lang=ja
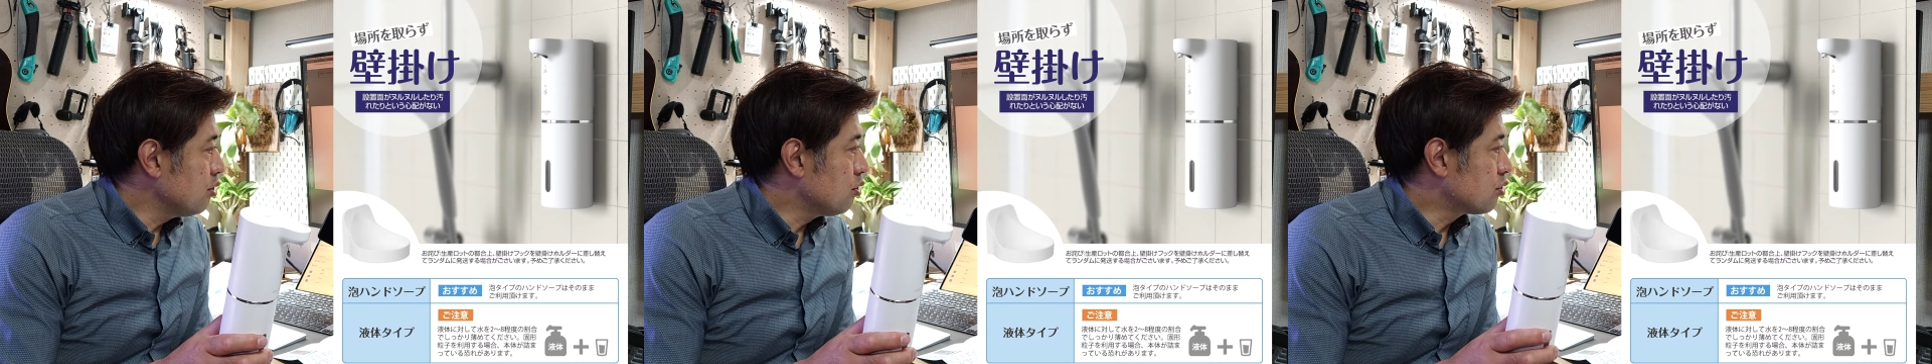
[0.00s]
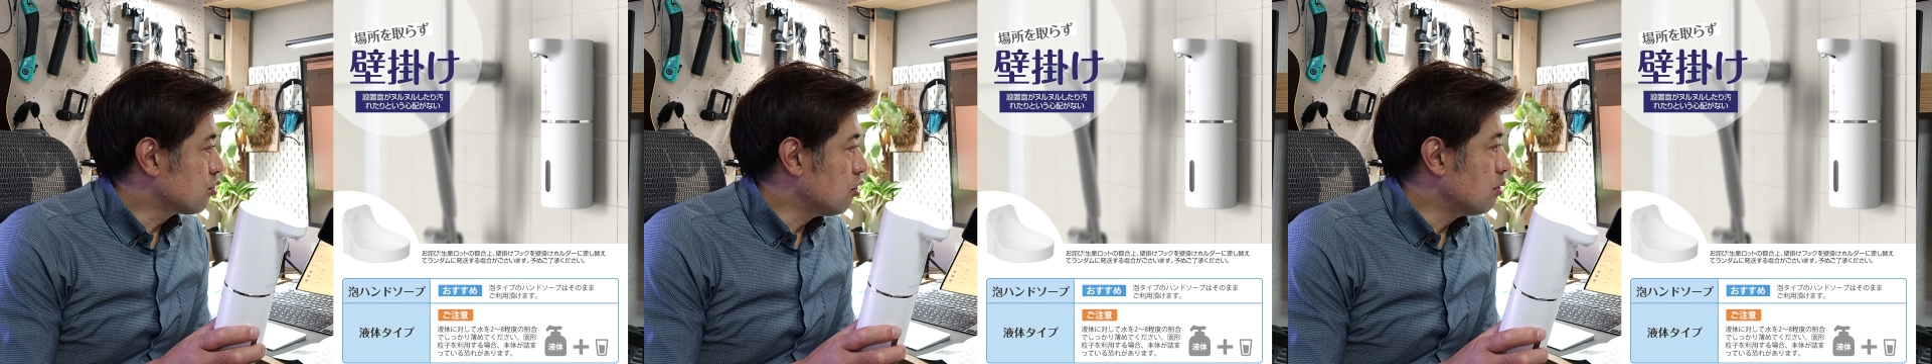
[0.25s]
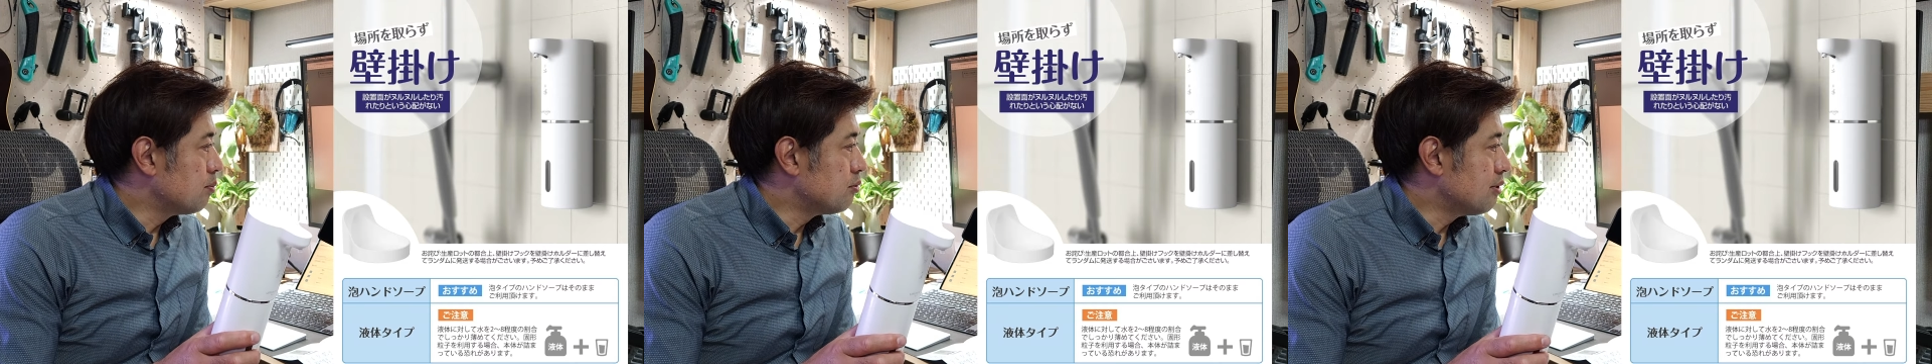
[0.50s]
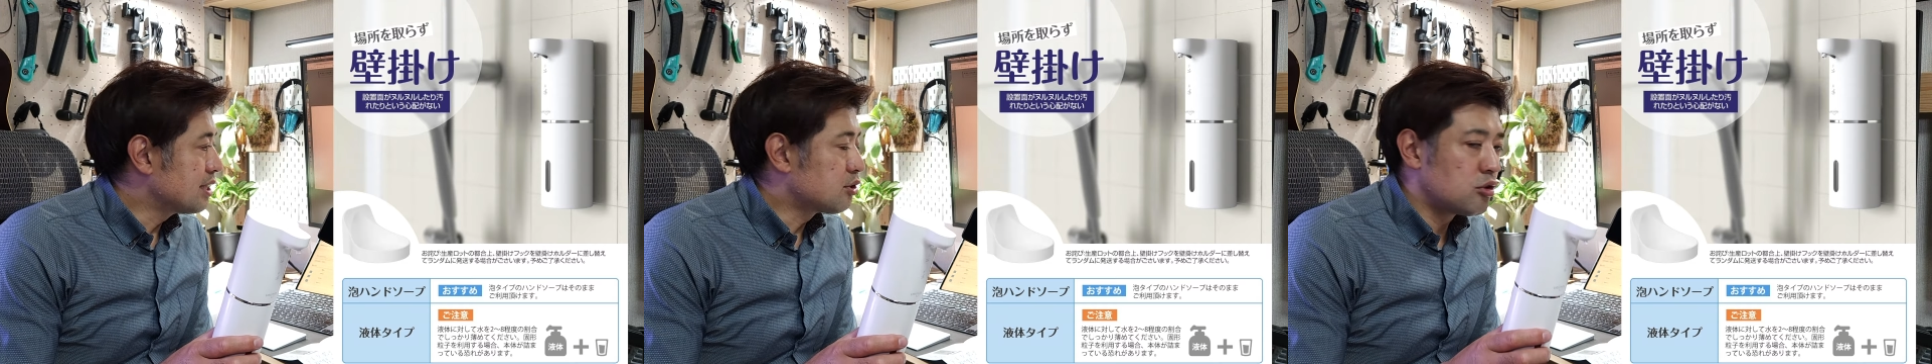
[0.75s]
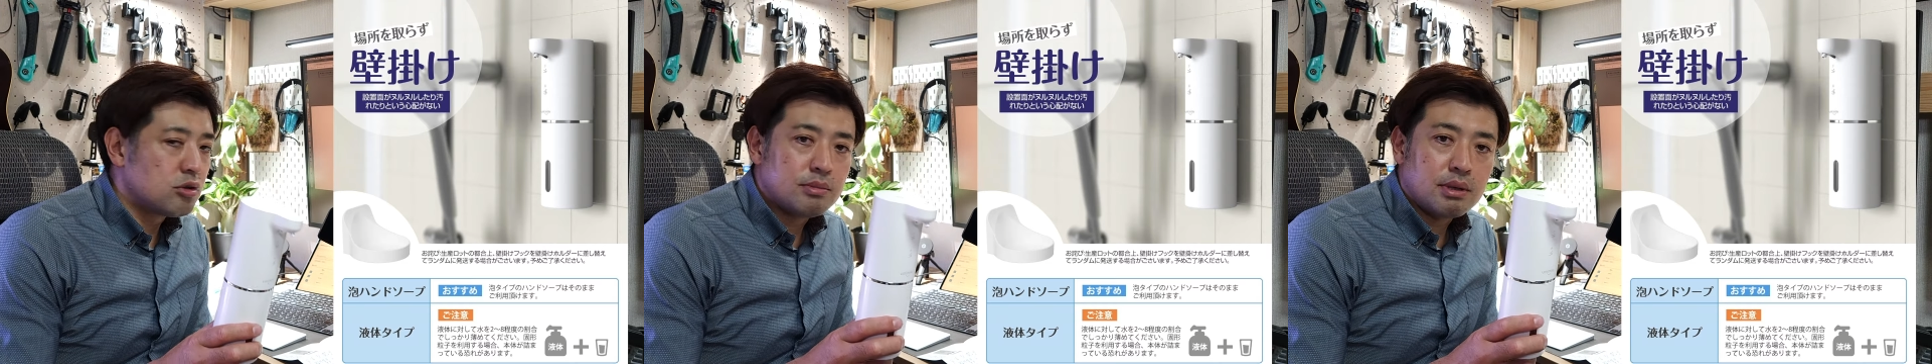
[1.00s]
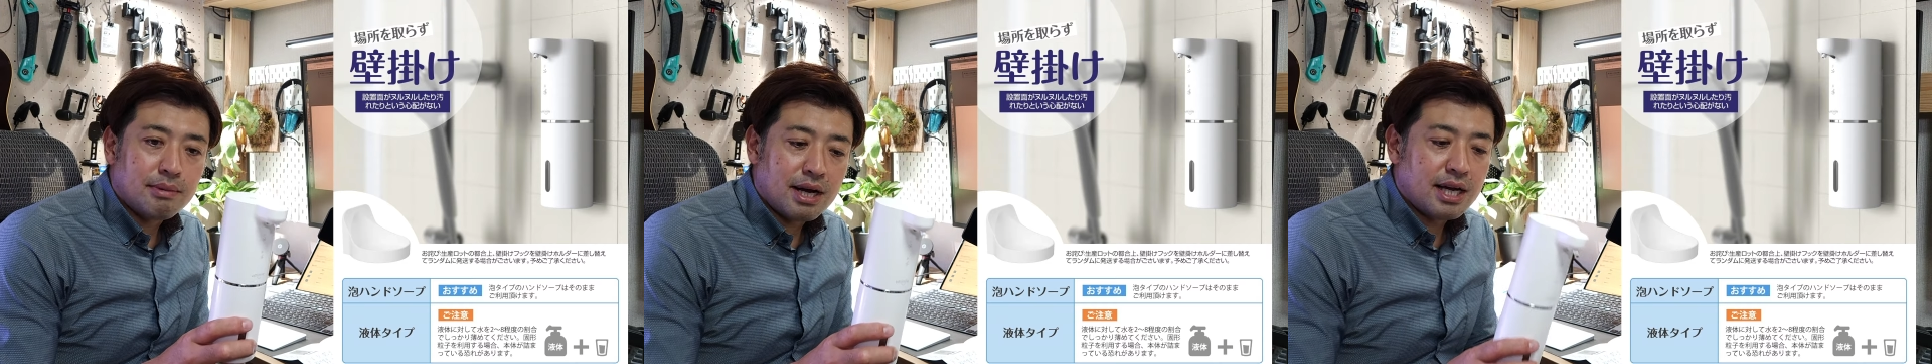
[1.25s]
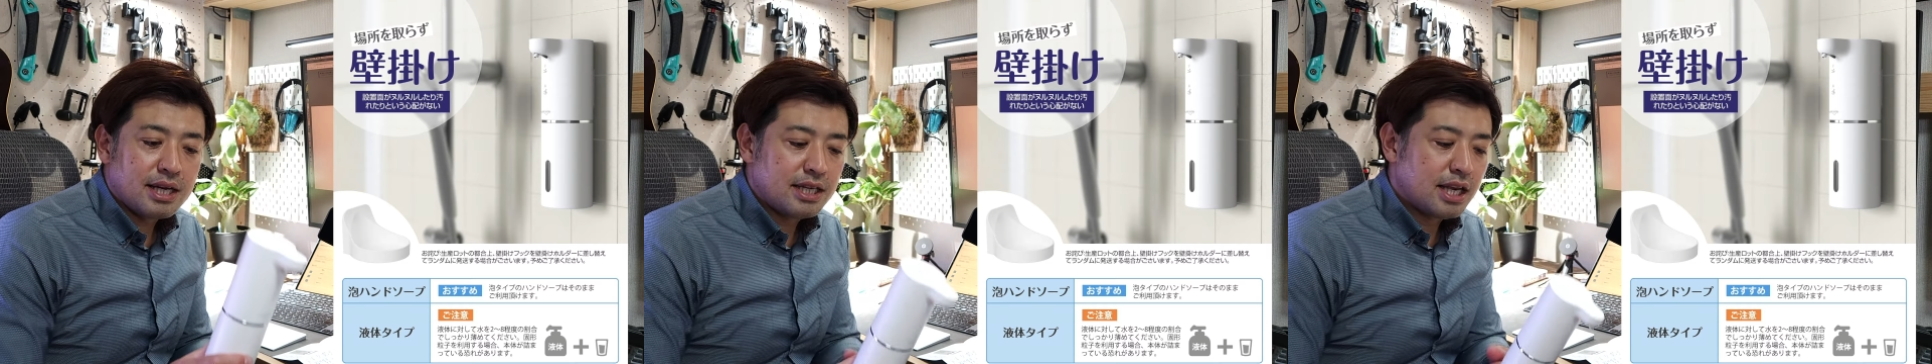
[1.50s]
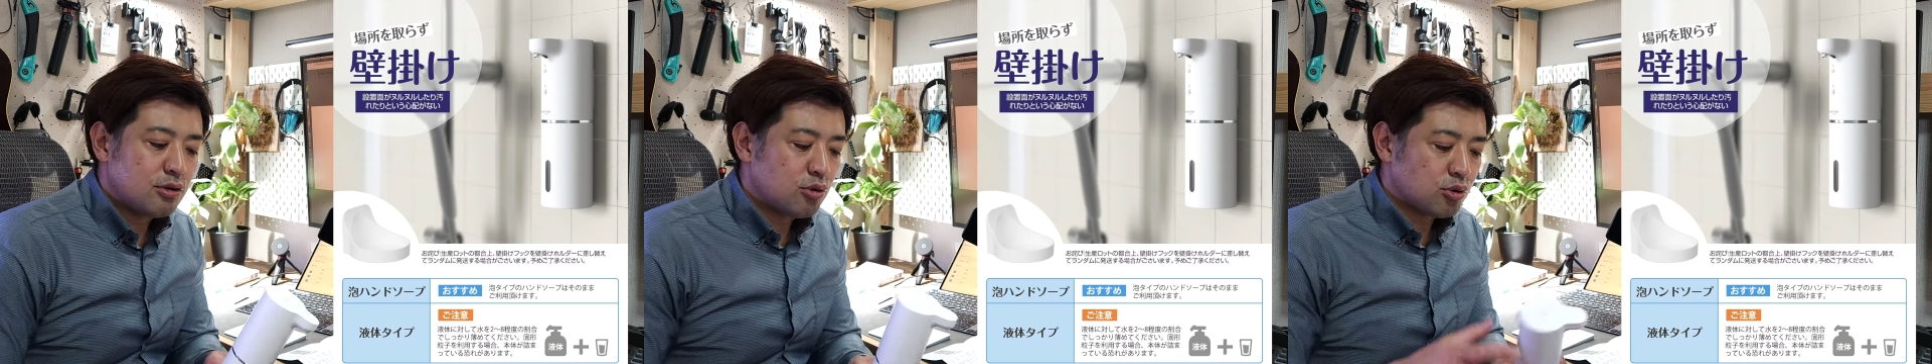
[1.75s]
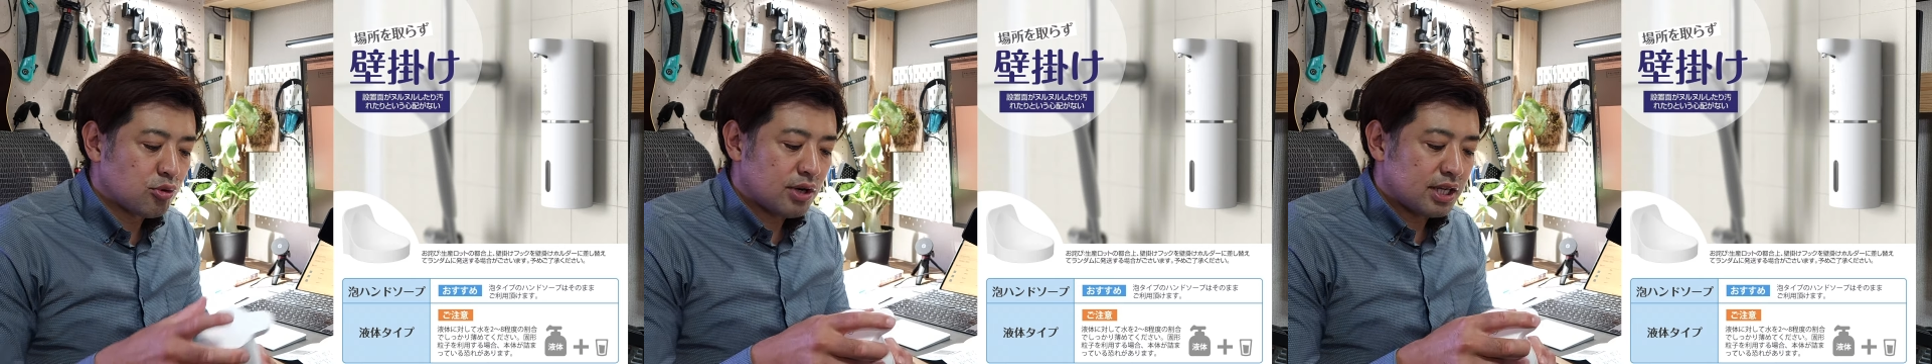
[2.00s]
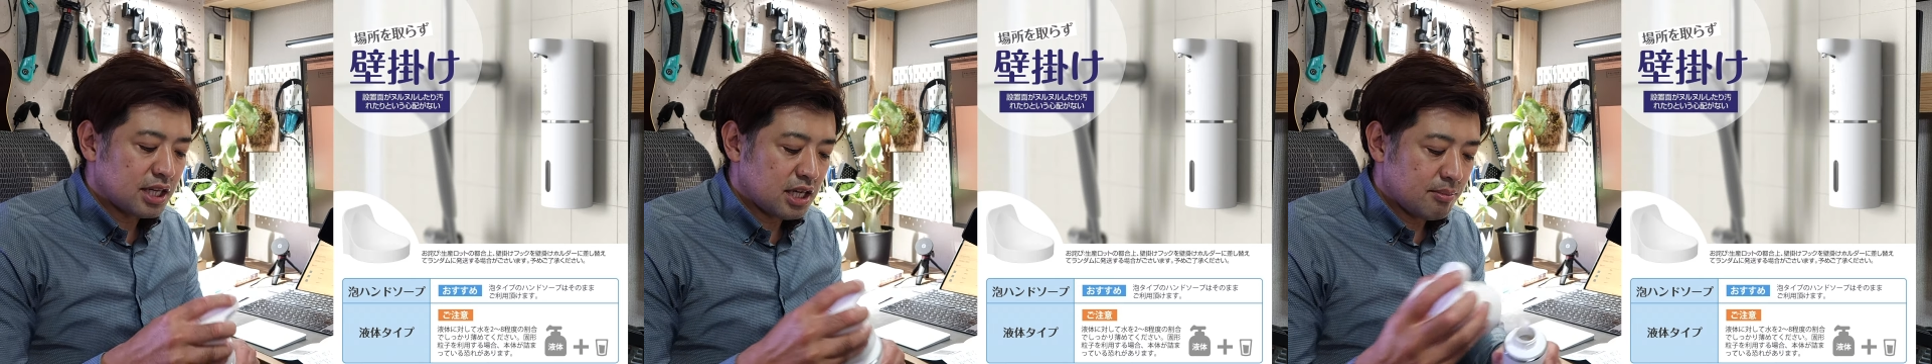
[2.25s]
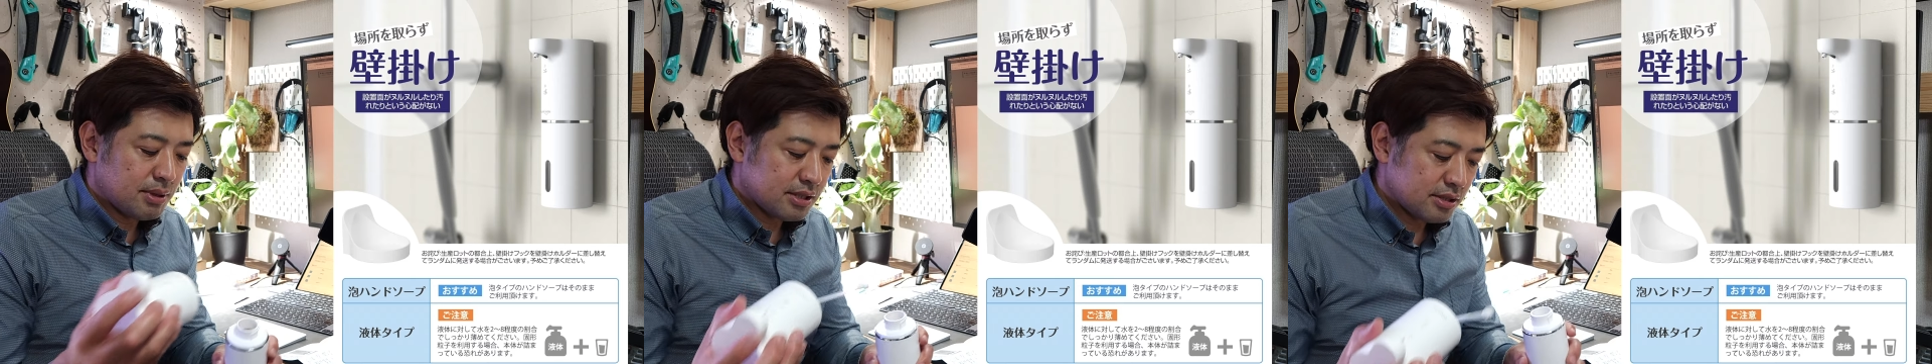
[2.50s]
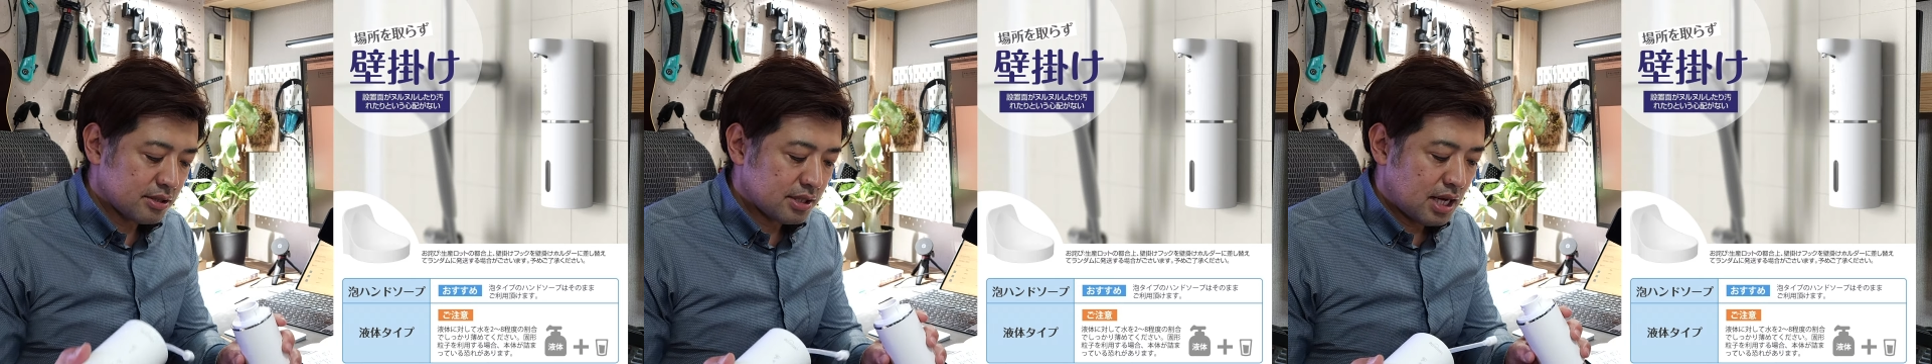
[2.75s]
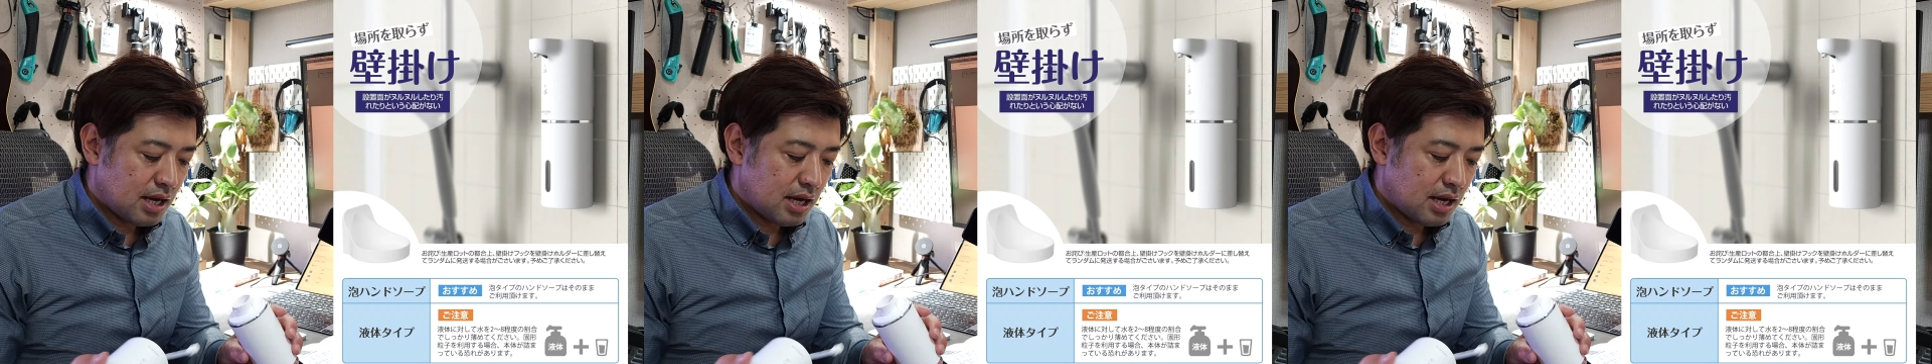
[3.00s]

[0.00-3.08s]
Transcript: ドソープはそのまま入れることができます。